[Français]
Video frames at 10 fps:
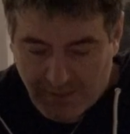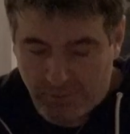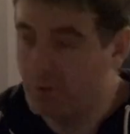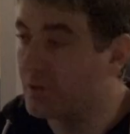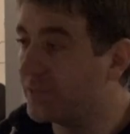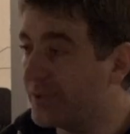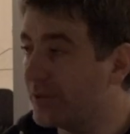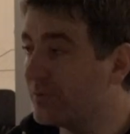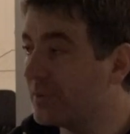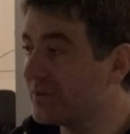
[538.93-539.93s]
Donc, venez
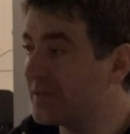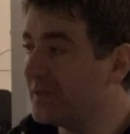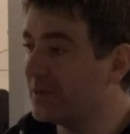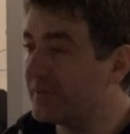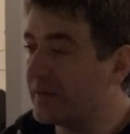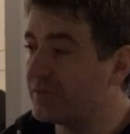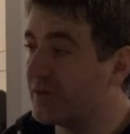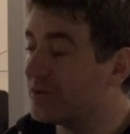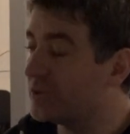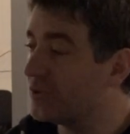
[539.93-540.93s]
nombreux aussi. On va
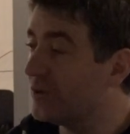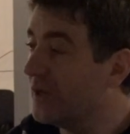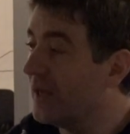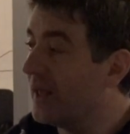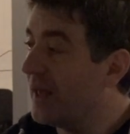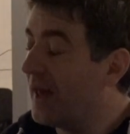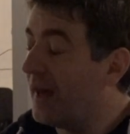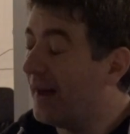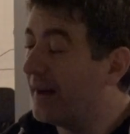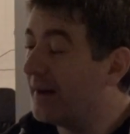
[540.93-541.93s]
avoir deux.
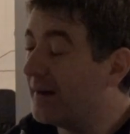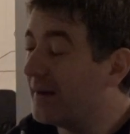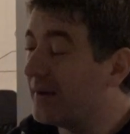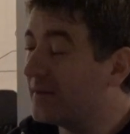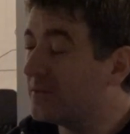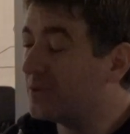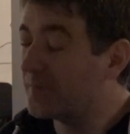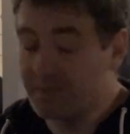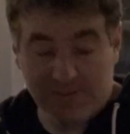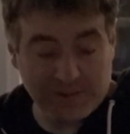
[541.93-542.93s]
Euh, deux
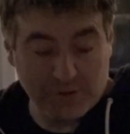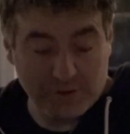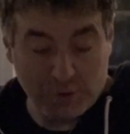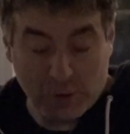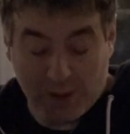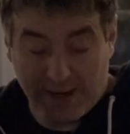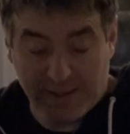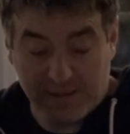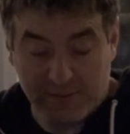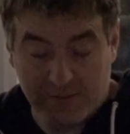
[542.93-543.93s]
présentateurs de Oracle,